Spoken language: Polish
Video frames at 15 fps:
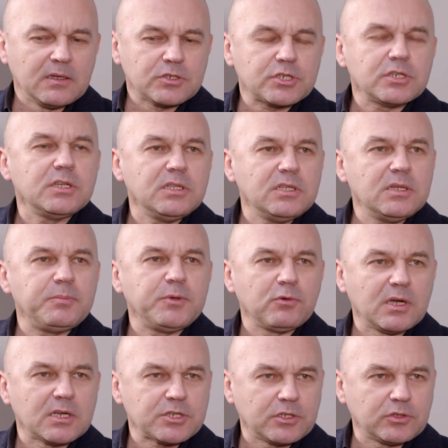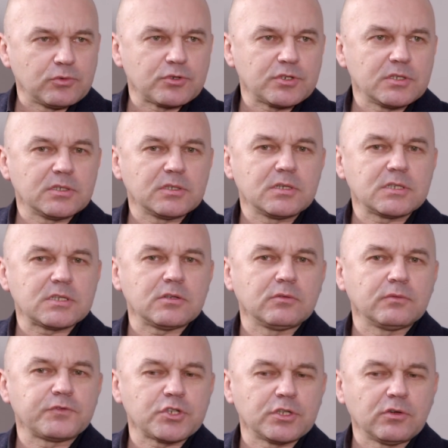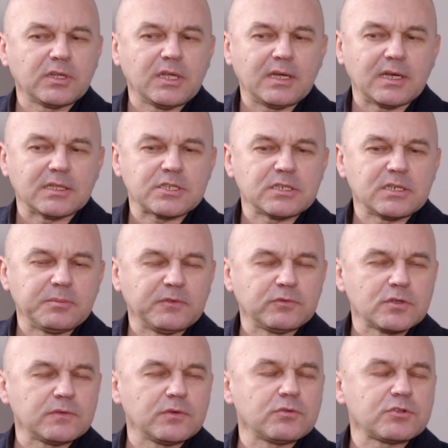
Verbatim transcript: czy inni piłkarze, którzy są w szerokiej kadrze, na pewno swoją